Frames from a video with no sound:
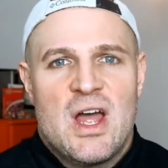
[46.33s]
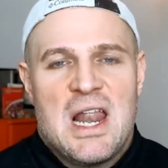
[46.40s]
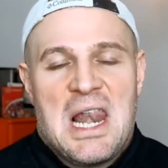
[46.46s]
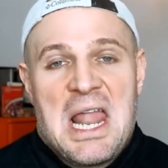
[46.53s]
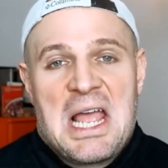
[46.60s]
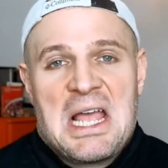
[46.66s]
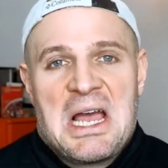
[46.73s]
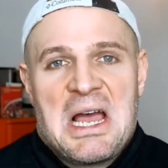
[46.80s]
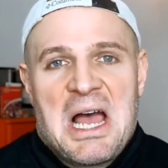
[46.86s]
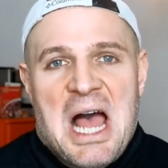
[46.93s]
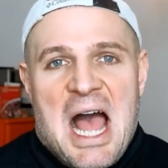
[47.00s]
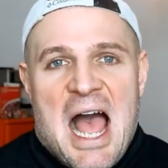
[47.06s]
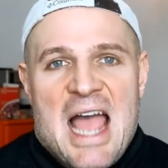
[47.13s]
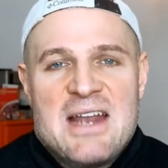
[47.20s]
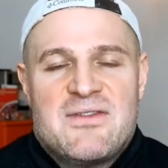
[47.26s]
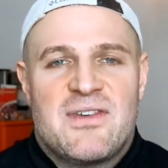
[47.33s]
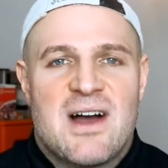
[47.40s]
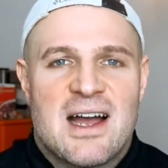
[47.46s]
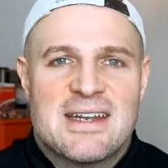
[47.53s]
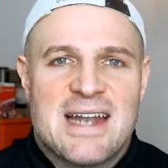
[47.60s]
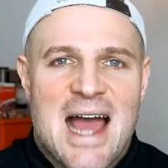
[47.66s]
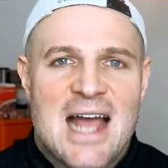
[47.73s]
lecker
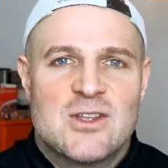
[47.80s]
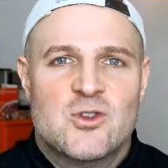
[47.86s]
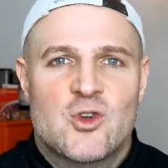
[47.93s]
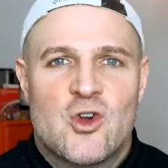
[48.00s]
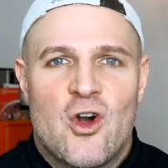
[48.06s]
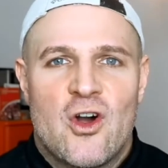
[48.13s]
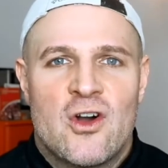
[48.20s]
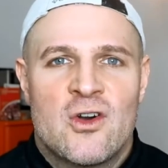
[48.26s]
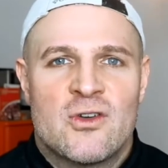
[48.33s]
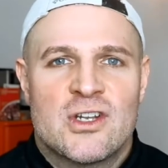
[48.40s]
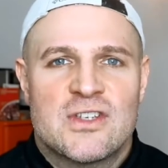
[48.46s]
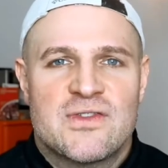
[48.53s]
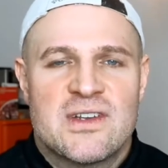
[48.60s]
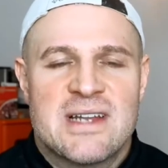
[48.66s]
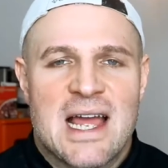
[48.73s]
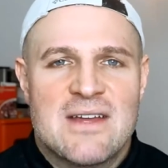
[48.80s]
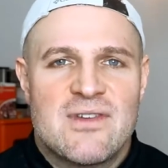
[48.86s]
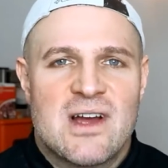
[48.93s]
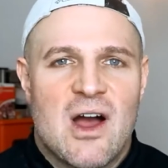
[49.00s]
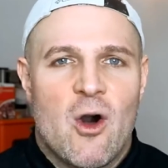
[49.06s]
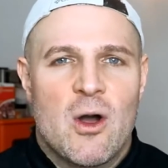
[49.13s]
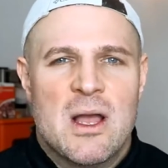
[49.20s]
einfach nachzukochen und ich finde
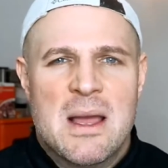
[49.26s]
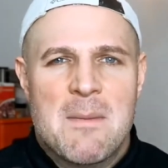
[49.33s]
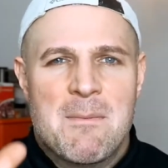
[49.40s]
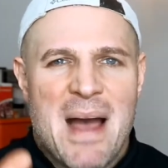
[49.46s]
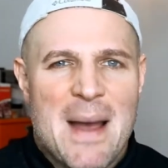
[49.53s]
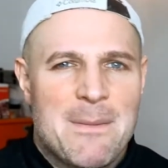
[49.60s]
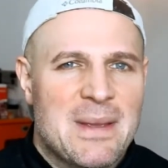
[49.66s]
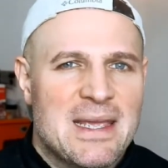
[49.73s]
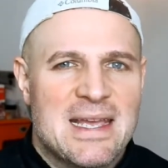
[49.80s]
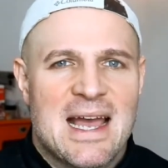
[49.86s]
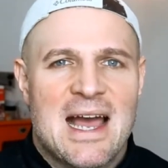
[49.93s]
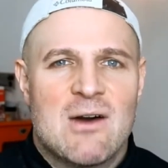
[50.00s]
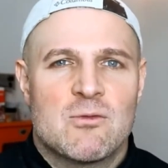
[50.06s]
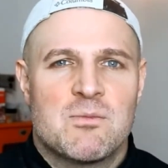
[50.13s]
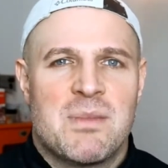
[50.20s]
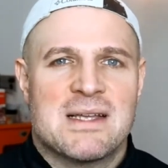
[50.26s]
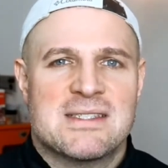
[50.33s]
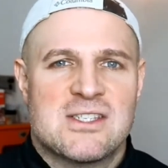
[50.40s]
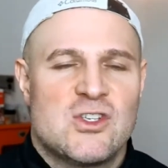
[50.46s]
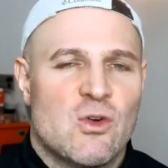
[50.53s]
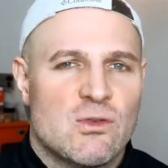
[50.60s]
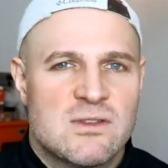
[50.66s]
einfach auch Paprika und
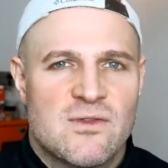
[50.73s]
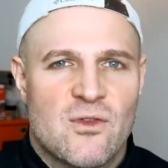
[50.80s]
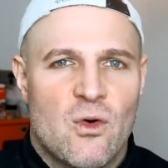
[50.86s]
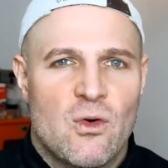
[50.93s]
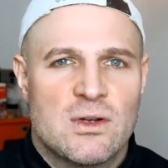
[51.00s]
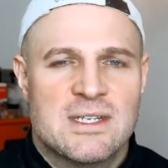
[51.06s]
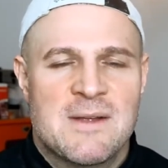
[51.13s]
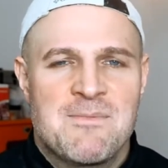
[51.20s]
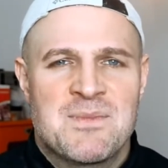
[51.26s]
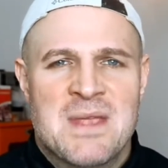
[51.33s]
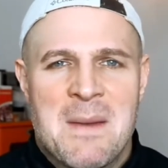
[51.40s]
Passionsfrucht